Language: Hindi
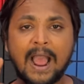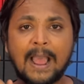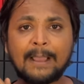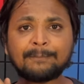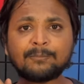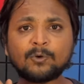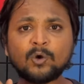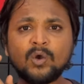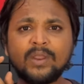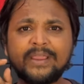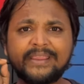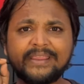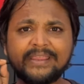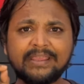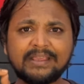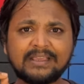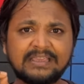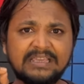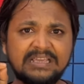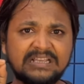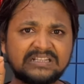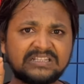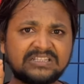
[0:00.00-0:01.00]
आपको
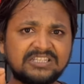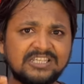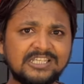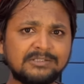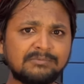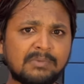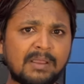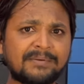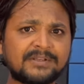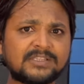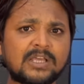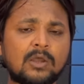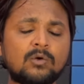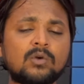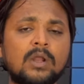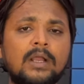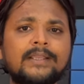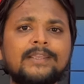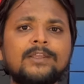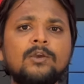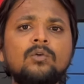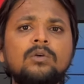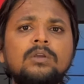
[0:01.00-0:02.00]
एक एक चीज मैं
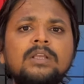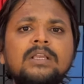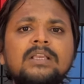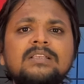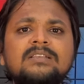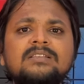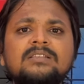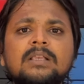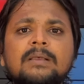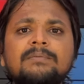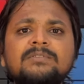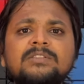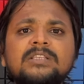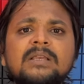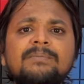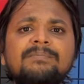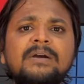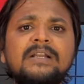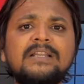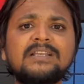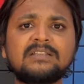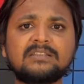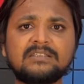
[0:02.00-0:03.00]
बताऊंगा क्योंकि सबसे
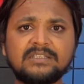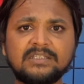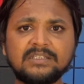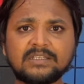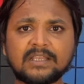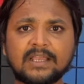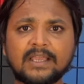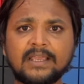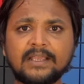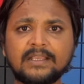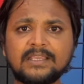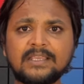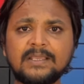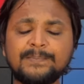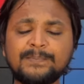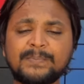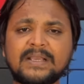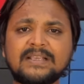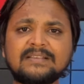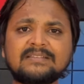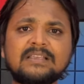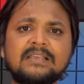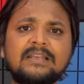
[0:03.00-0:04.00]
बड़ी चीज है कि
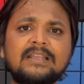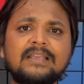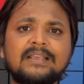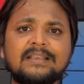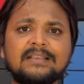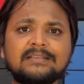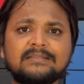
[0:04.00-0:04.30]
पैसे लेके